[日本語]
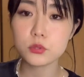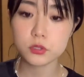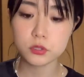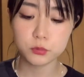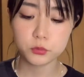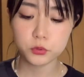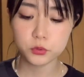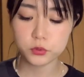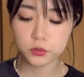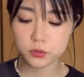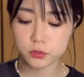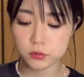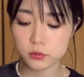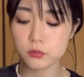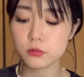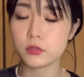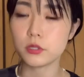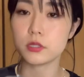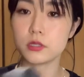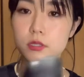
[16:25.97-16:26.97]
地も良さそ
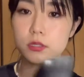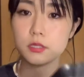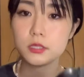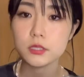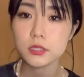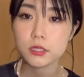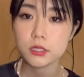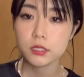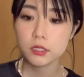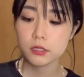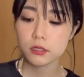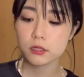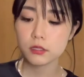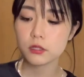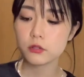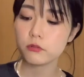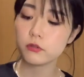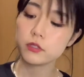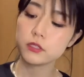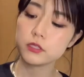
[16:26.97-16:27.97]
うだし、なん
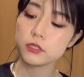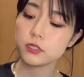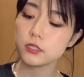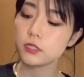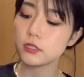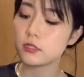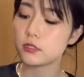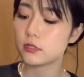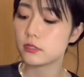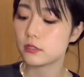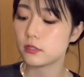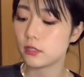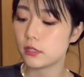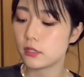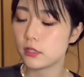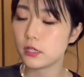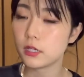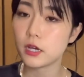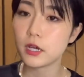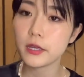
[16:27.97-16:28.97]
かワンシーズンで